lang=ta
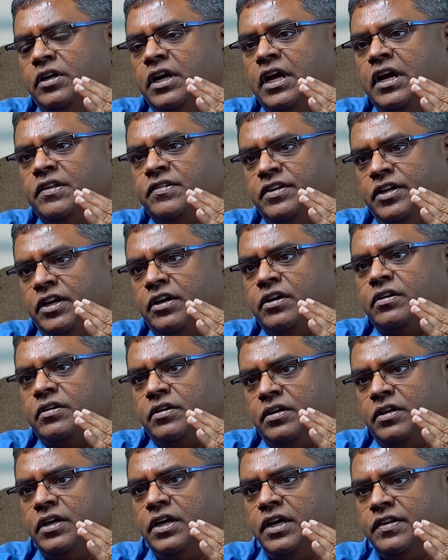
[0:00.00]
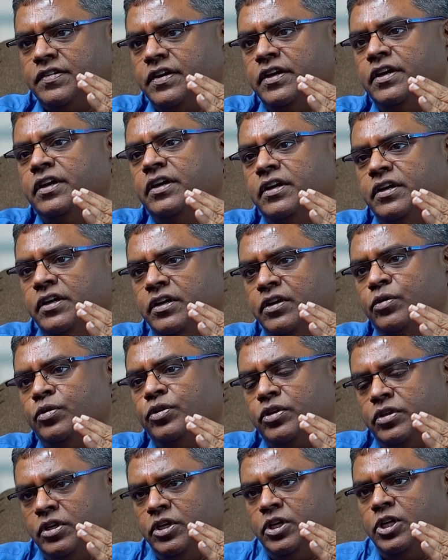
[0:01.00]
லாஸ்ட் இயர் ஆஸ் ஏ யூனோ
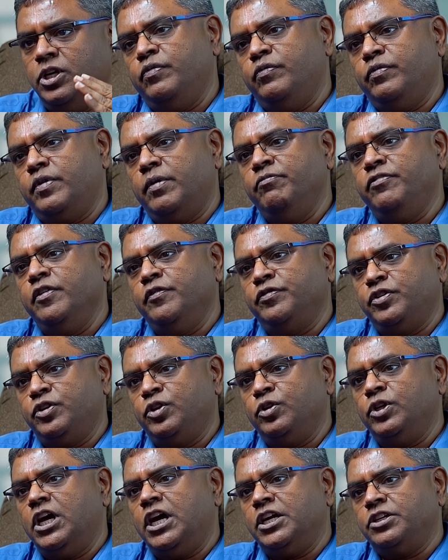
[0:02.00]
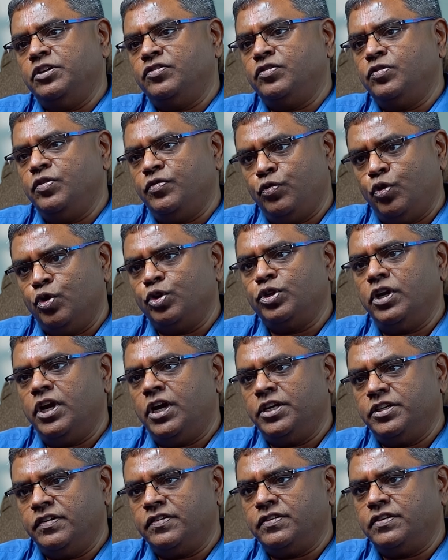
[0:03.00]
ஃப்ரம் ஃபிஃப்த் லார்ஜஸ்ட் ஃபோர்த்
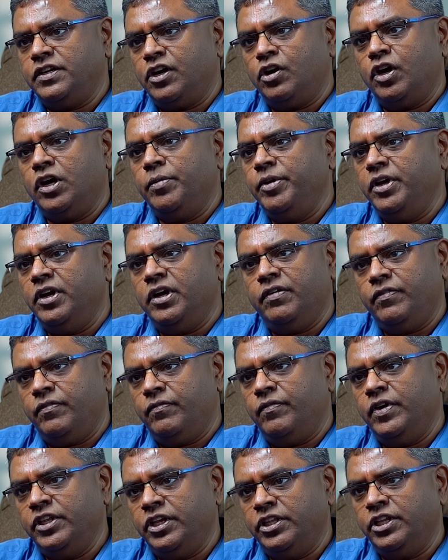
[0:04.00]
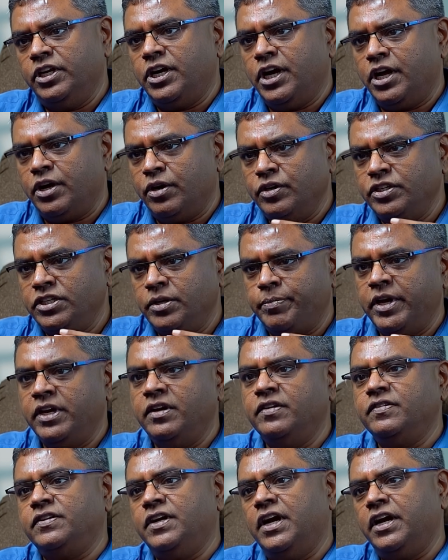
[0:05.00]
லார்ஜஸ்ட் எக்கானமியாக வந்ததுக்கு காரணம்
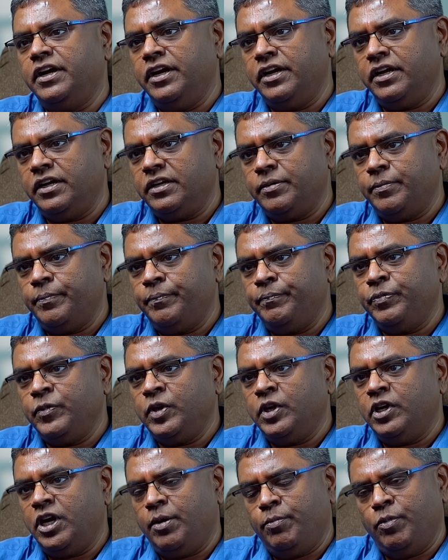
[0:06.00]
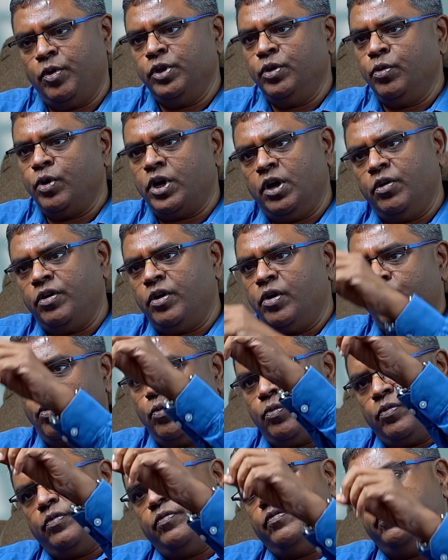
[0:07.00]
ஜப்பான் இஸ் ஸ்டாக்னேட்டிங் நம்ம வந்து ஓரளவுக்கு
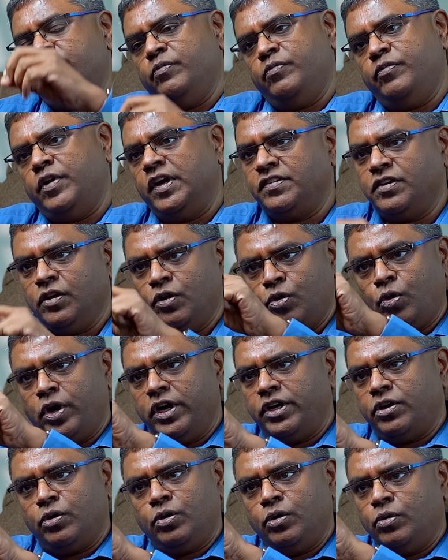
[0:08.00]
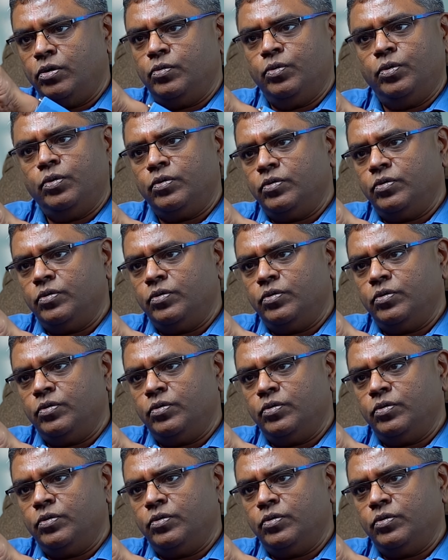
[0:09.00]
ஃபாஸ்ட்டாக க்ரோ இருக்கோம்